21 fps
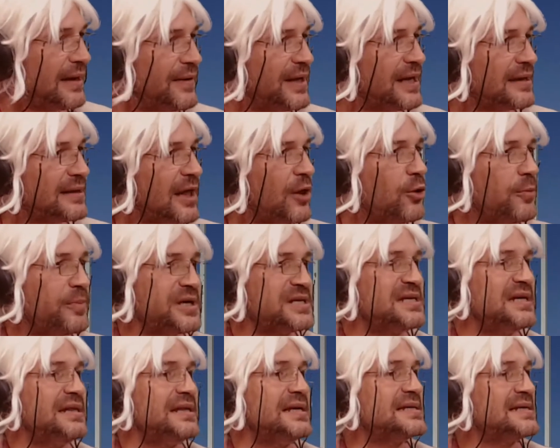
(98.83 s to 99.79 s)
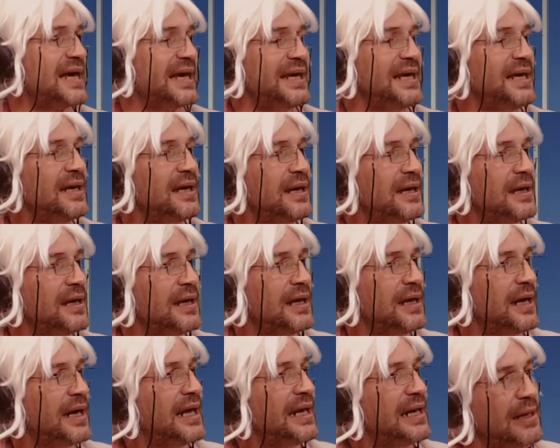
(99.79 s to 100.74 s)
haber estado presentes ahí
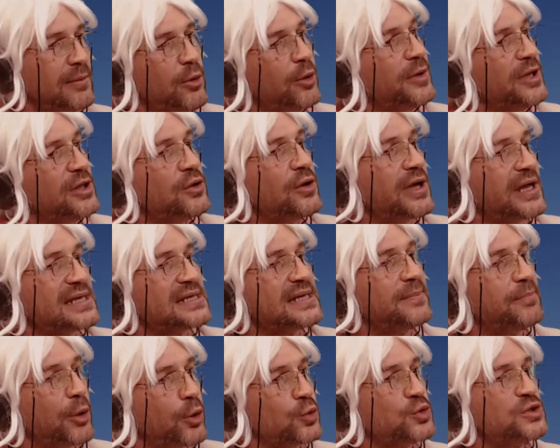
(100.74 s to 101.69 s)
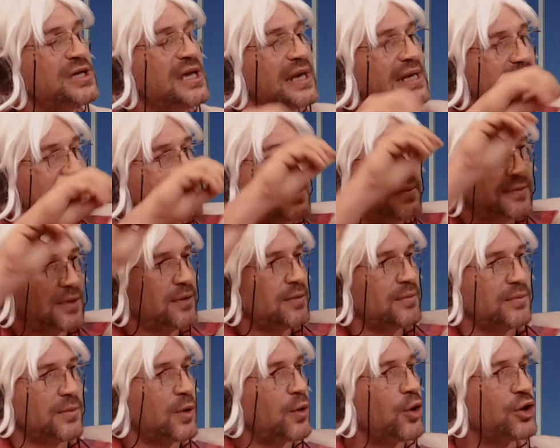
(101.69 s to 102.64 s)
en el momento en que se producían esas
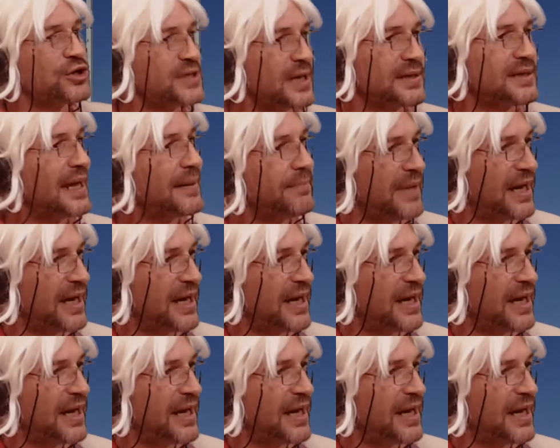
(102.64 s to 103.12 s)
cosas tan